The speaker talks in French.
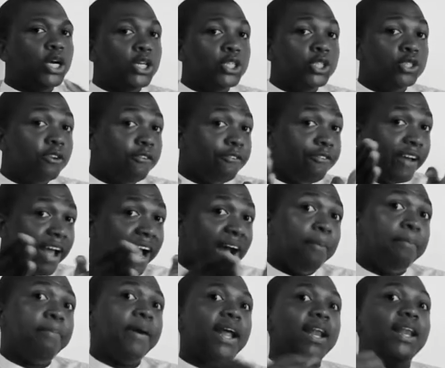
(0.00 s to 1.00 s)
je fais
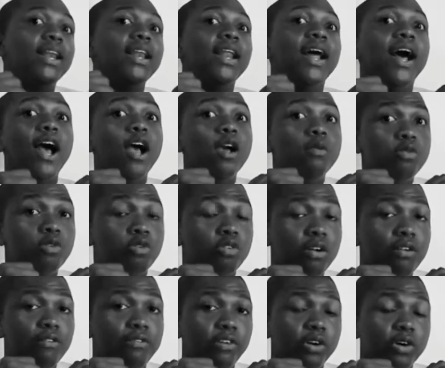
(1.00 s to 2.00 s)
appel à un
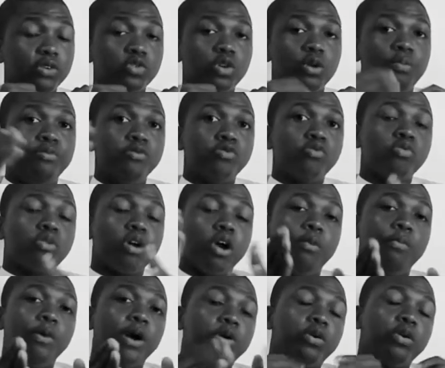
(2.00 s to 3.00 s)
micro-influenceur plutôt qu'à un
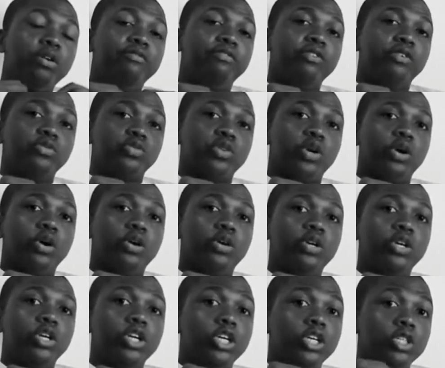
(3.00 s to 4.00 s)
macro-influenceur.
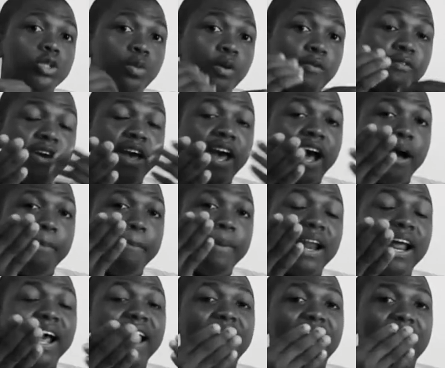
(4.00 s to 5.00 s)
Je peux faire appel
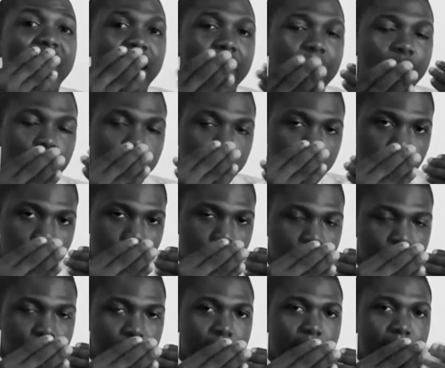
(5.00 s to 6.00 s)
à, aux deux,
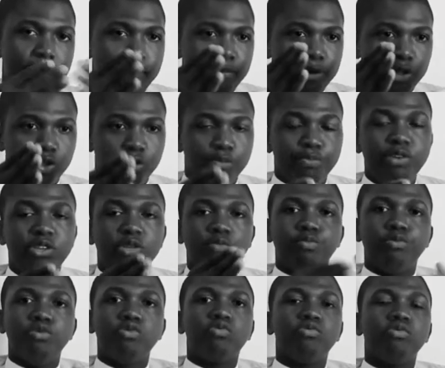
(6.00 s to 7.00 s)
mais je mise
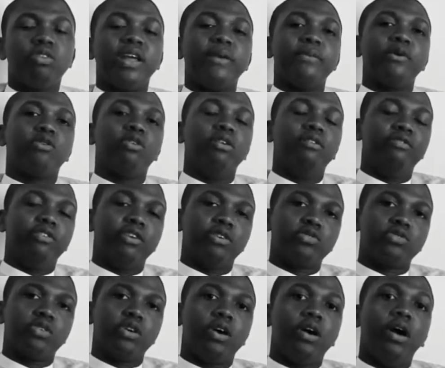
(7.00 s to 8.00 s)
plus sur les
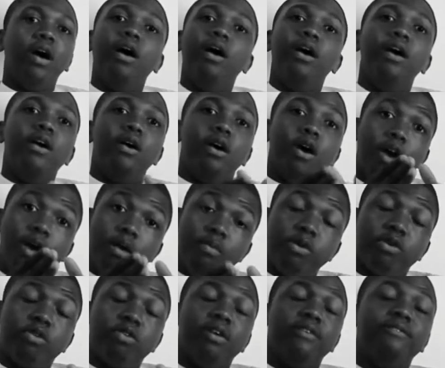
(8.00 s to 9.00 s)
micro-influenceurs. Un
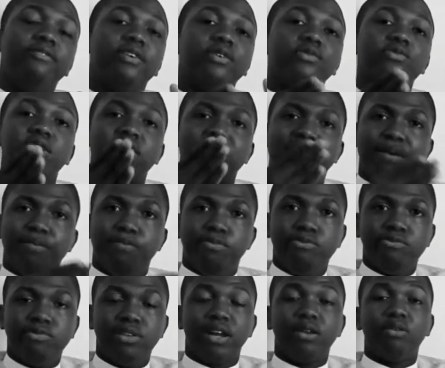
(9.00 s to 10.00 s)
micro-influenceur qui est
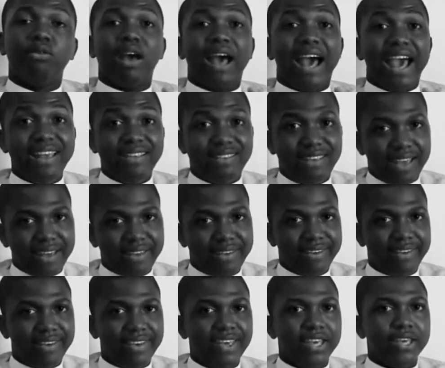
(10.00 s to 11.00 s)
plus dans le high-tech,
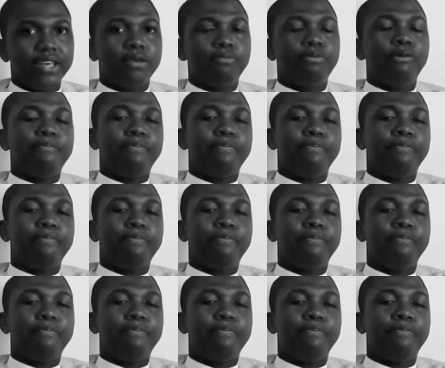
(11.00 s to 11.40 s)
qui peut